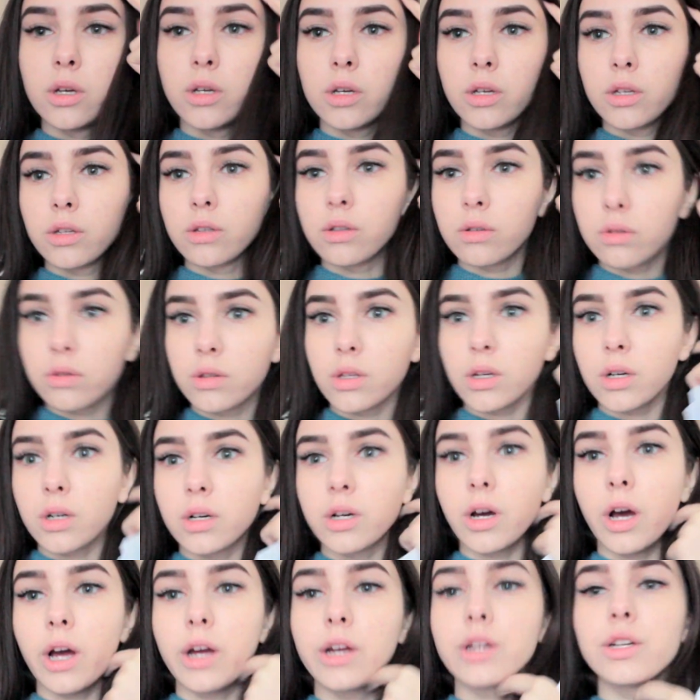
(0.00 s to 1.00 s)
Это
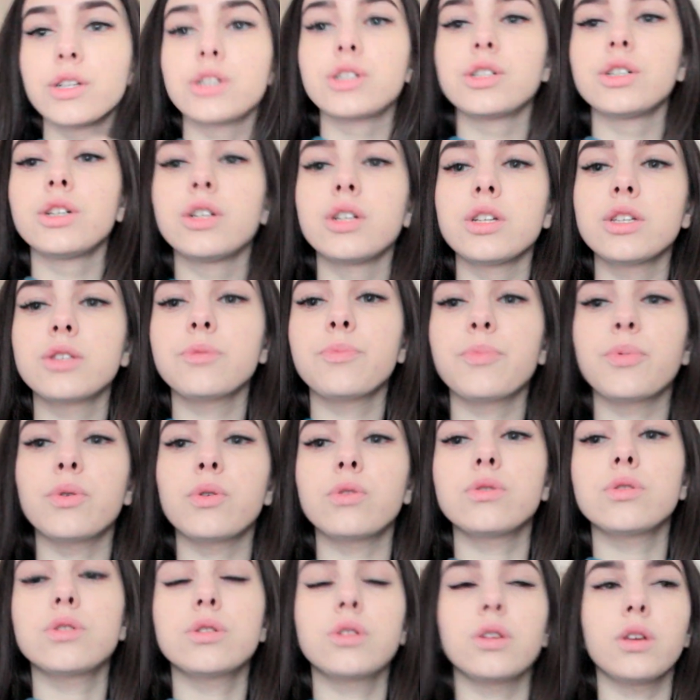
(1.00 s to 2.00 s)
такая жесть,
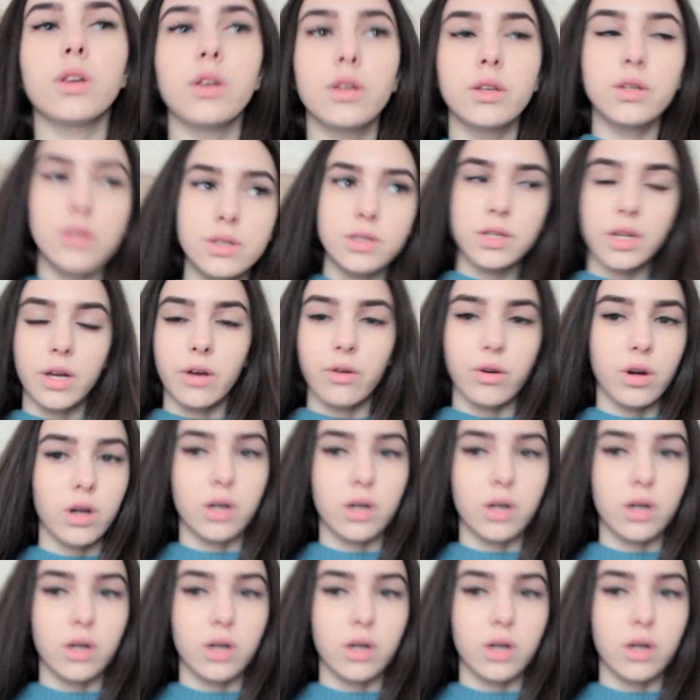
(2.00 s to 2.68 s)
просто я не знаю,